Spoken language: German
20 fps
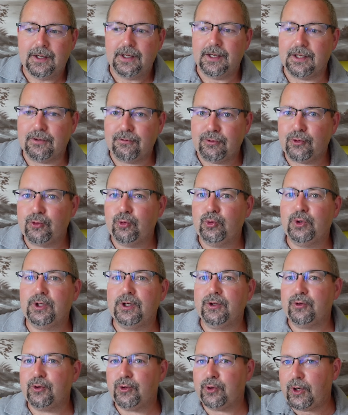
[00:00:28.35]
Ich versuche
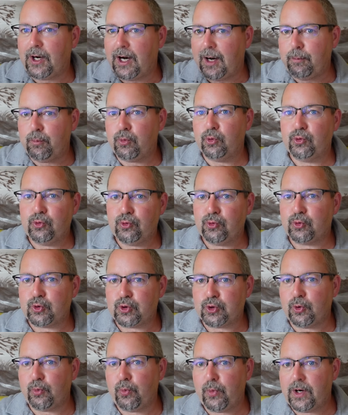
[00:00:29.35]
also ab und zu
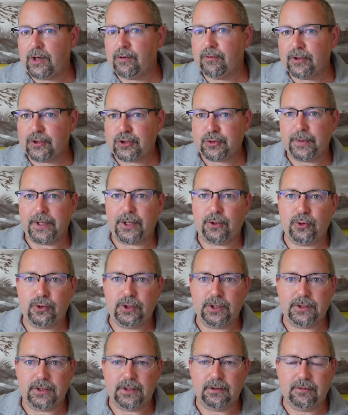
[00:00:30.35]
schon mal was
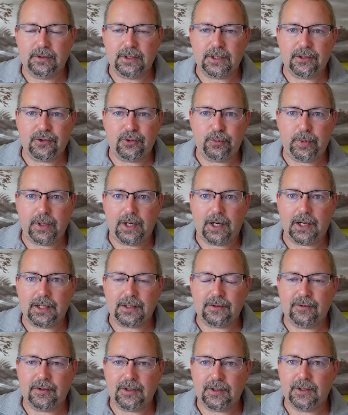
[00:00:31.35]
spekulativeres bei
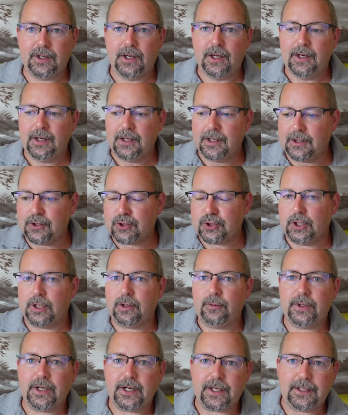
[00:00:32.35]
Aktien. Ich schaue
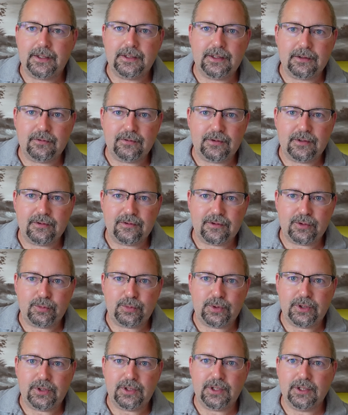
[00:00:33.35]
aber relativ
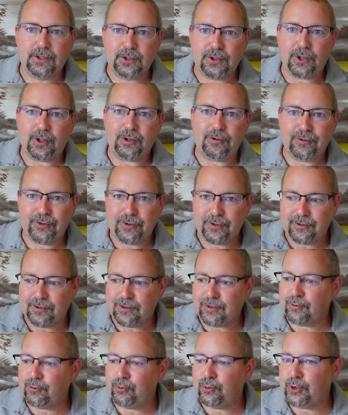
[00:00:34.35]
diszipliniert drauf, dass
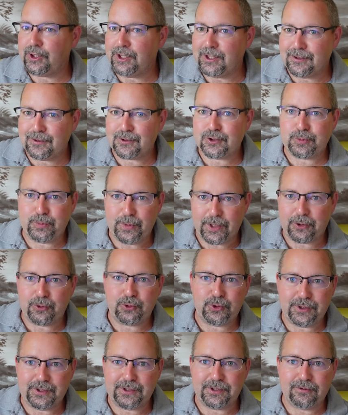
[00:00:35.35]
ich für jeden
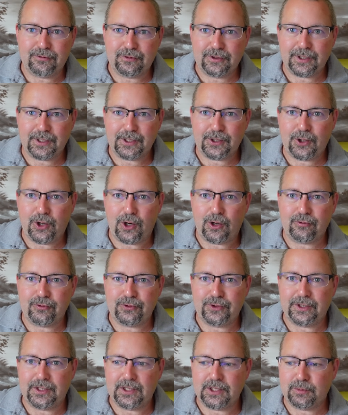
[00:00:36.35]
spekulativeren Kauf,
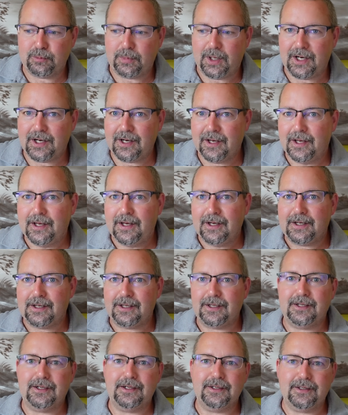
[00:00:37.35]
den ich mache,
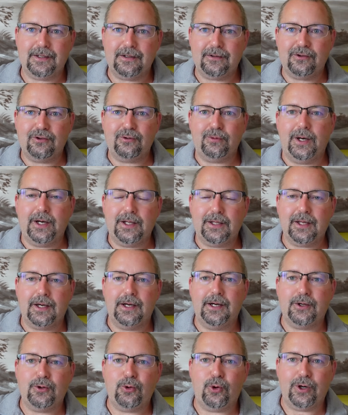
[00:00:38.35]
äh, dann zwei,
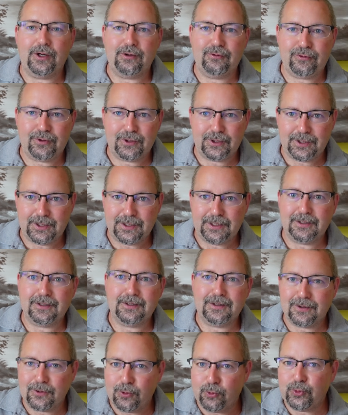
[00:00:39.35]
drei Käufe
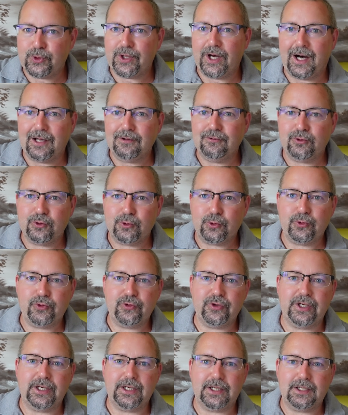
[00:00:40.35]
in unter
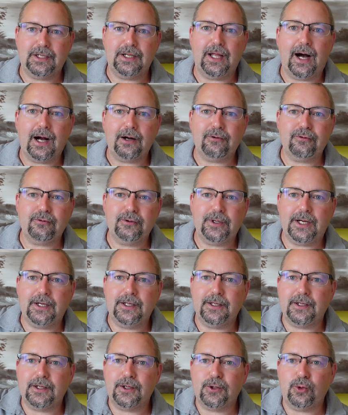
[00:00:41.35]
Anführungszeichen
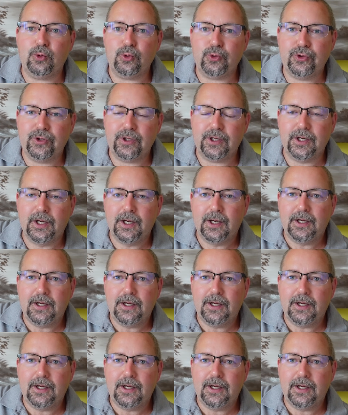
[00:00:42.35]
langweilige große